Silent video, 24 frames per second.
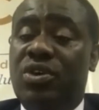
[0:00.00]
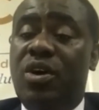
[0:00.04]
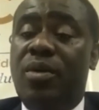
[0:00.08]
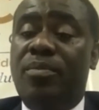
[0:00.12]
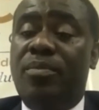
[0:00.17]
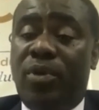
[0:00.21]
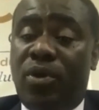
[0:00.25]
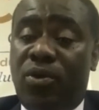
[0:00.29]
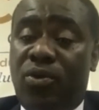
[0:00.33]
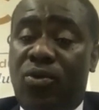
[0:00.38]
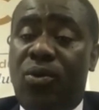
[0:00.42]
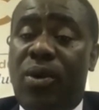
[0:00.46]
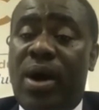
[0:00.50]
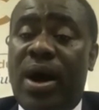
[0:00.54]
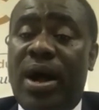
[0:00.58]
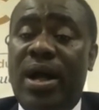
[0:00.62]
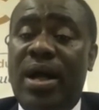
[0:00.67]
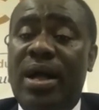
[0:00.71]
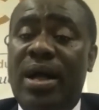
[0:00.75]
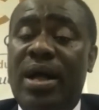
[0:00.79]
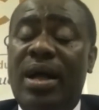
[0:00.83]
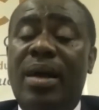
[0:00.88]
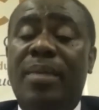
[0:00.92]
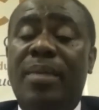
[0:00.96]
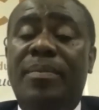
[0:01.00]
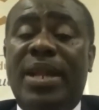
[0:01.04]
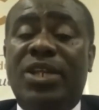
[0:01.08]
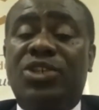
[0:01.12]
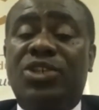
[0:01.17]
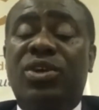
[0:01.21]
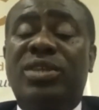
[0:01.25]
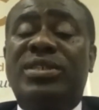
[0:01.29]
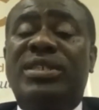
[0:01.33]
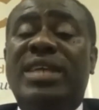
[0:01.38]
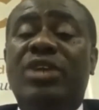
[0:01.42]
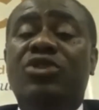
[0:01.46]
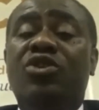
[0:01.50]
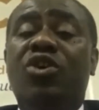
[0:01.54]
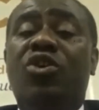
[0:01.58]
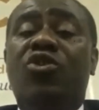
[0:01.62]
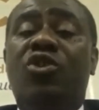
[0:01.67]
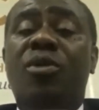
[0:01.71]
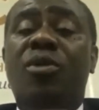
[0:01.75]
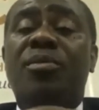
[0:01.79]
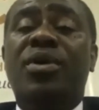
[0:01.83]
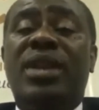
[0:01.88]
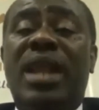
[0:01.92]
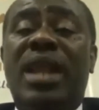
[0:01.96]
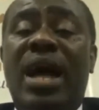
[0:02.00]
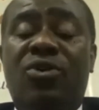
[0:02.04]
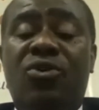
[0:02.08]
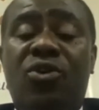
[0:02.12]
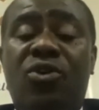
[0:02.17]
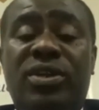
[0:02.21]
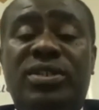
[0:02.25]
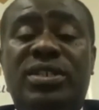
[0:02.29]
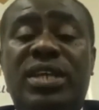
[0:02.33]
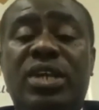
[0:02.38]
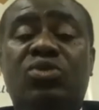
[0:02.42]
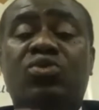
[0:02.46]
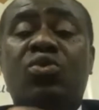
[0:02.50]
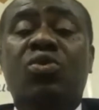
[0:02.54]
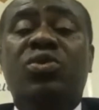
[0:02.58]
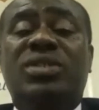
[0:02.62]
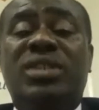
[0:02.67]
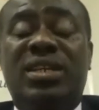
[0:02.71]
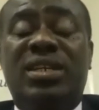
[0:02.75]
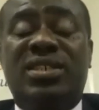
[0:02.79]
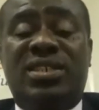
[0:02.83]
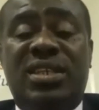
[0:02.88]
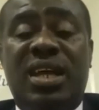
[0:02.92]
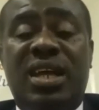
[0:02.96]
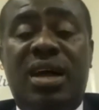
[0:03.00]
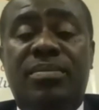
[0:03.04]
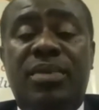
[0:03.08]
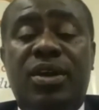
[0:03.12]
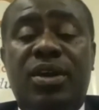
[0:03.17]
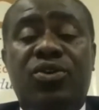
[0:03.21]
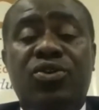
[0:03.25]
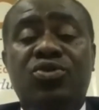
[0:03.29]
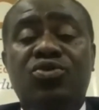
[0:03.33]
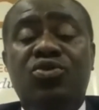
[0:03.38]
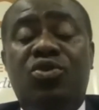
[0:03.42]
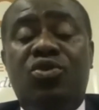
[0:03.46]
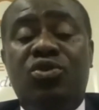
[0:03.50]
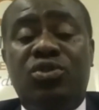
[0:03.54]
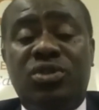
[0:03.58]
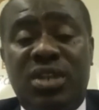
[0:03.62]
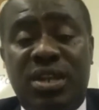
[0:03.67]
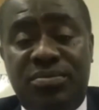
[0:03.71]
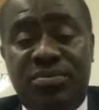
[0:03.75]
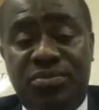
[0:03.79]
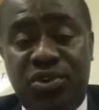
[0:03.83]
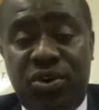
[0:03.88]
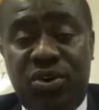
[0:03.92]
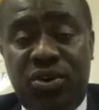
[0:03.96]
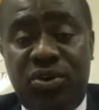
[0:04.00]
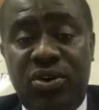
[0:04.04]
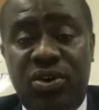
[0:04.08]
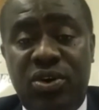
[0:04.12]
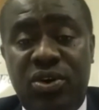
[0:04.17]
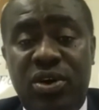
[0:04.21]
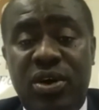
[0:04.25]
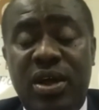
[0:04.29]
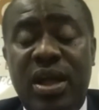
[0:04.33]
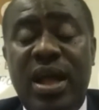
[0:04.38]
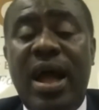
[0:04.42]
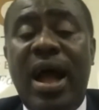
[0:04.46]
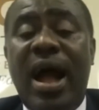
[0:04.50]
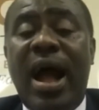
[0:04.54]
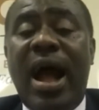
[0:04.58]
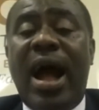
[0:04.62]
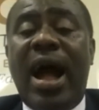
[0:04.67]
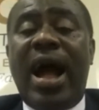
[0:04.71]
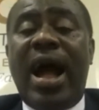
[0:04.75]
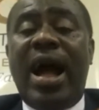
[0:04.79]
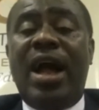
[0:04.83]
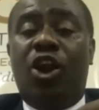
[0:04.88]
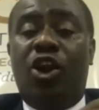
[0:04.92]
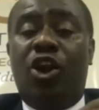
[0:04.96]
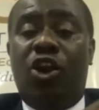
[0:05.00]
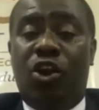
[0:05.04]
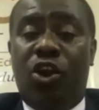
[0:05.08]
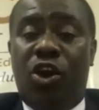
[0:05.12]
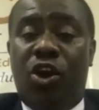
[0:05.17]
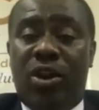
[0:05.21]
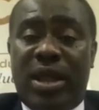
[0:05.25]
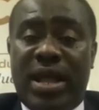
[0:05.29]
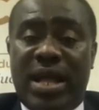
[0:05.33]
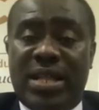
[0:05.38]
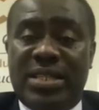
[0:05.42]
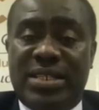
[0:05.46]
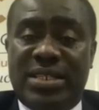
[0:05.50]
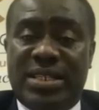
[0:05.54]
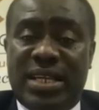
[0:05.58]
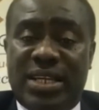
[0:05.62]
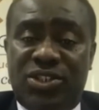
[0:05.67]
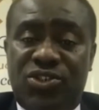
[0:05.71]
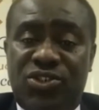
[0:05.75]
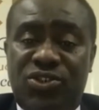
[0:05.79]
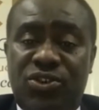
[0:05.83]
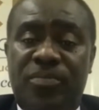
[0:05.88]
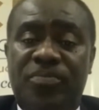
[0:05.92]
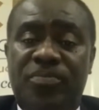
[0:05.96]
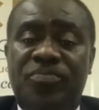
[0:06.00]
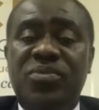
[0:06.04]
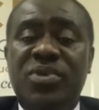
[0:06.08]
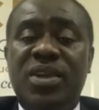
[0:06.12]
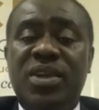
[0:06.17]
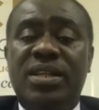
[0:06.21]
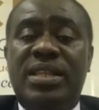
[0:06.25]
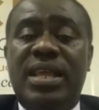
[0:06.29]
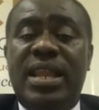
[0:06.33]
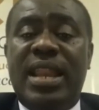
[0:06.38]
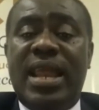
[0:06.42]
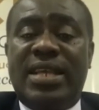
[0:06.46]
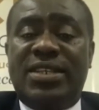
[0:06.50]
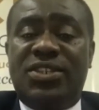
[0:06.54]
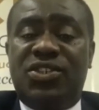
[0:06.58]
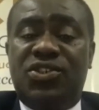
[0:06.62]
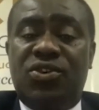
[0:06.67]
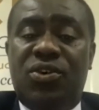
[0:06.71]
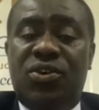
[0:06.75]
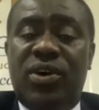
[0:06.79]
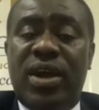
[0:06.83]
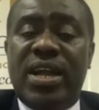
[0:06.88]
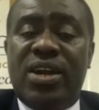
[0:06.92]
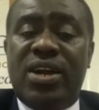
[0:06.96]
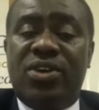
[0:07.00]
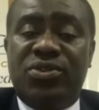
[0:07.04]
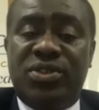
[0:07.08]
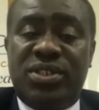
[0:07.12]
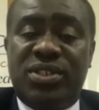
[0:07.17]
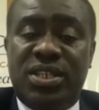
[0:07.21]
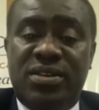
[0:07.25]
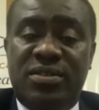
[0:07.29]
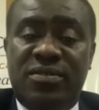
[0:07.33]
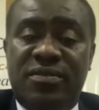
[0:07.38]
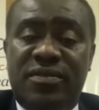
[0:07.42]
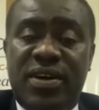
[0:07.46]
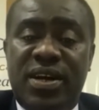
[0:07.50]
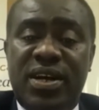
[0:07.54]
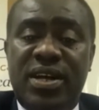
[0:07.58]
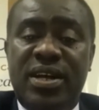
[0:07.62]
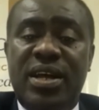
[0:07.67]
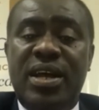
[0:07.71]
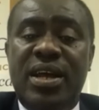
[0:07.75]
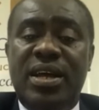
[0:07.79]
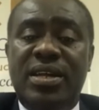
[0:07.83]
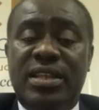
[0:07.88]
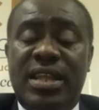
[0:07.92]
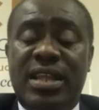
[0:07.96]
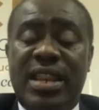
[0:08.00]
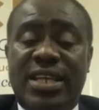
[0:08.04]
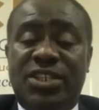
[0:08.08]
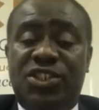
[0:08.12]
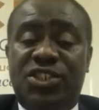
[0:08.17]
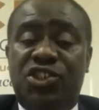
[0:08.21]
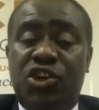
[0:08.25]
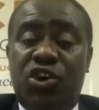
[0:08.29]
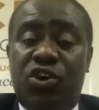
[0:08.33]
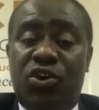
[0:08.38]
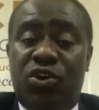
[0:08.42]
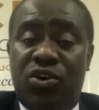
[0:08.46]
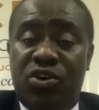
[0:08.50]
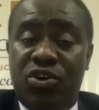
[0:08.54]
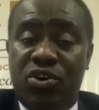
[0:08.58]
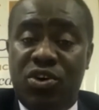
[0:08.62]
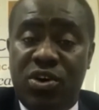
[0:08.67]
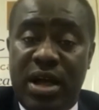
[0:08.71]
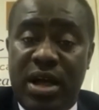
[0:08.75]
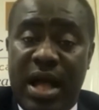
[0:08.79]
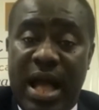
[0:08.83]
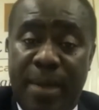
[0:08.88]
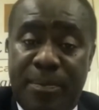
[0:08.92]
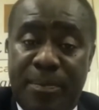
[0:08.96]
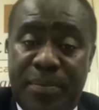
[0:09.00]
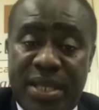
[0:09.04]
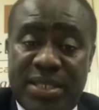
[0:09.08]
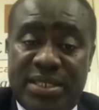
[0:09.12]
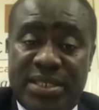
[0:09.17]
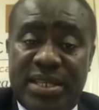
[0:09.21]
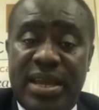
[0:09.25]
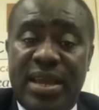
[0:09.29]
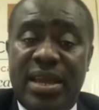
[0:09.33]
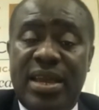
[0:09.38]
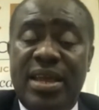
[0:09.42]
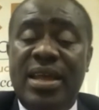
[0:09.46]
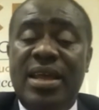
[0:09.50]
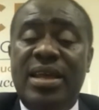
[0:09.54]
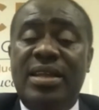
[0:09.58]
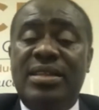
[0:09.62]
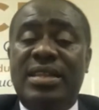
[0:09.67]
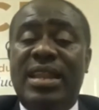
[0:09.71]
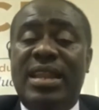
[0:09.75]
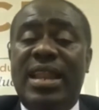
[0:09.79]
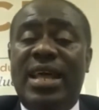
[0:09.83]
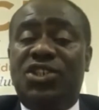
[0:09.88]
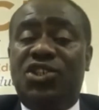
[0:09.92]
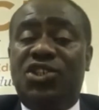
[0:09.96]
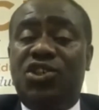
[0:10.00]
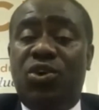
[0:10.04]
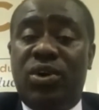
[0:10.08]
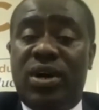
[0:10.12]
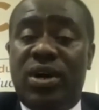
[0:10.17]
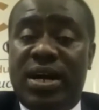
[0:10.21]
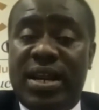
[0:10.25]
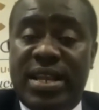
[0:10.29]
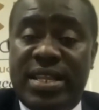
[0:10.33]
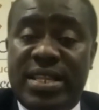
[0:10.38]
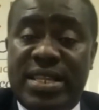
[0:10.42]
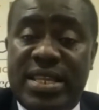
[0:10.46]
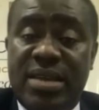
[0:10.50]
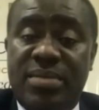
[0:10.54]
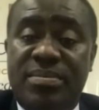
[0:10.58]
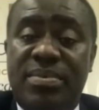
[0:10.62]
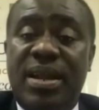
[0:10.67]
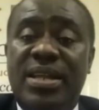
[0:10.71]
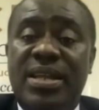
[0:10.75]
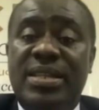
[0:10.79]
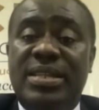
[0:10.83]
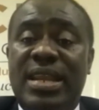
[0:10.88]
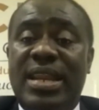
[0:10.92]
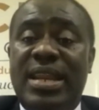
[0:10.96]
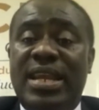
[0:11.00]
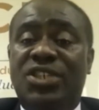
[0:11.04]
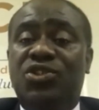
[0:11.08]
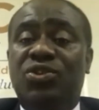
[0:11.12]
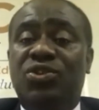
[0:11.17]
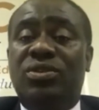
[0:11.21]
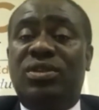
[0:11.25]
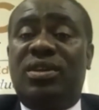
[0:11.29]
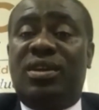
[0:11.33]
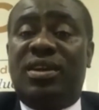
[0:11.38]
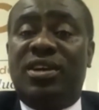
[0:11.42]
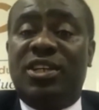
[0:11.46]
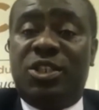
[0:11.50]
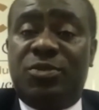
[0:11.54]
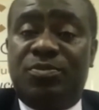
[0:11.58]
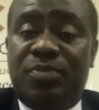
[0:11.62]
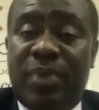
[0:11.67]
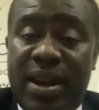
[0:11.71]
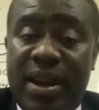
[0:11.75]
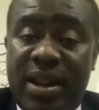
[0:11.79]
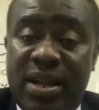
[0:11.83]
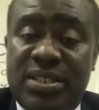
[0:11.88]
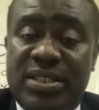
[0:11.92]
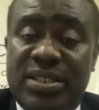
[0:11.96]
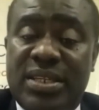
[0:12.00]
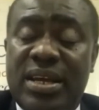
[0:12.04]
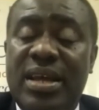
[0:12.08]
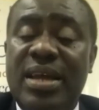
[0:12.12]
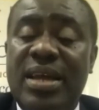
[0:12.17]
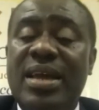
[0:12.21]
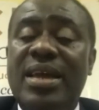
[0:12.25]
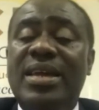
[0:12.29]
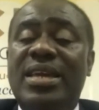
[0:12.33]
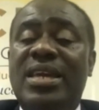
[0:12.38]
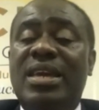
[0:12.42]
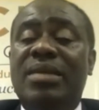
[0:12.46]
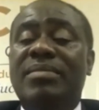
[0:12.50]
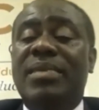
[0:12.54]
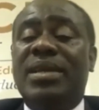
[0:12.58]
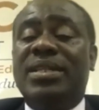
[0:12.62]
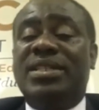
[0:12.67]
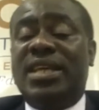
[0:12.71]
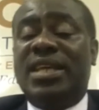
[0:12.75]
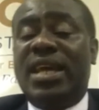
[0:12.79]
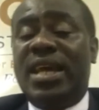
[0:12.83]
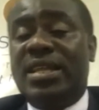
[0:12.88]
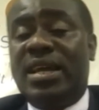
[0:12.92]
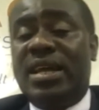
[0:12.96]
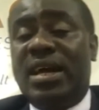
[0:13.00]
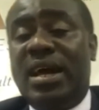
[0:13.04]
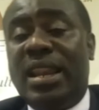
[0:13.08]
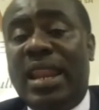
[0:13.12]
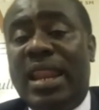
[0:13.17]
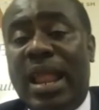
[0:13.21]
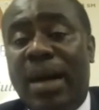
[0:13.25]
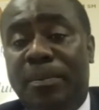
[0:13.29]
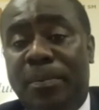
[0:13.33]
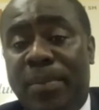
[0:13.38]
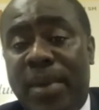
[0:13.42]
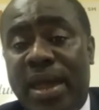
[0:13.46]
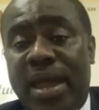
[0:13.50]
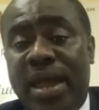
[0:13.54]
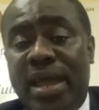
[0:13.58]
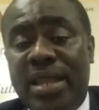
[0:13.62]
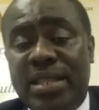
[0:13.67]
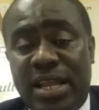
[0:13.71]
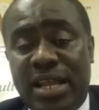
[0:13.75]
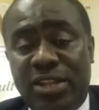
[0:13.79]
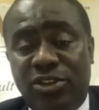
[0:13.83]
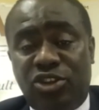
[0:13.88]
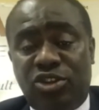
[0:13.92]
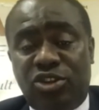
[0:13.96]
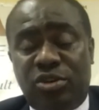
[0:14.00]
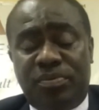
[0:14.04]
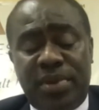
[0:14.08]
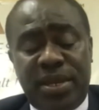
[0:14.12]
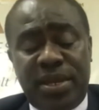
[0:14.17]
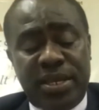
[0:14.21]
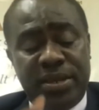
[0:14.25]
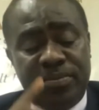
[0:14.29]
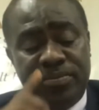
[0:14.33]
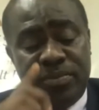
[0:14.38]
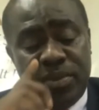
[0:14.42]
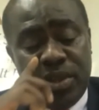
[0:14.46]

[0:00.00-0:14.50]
Pourquoi Parce que c'est de commun accord, c'est tous ensemble que nous contribuons à l'organisation d'élections inclusives, d'élections apaisées, d'élections crédibles, d'élections transparentes qui maintiennent la paix dans notre pays.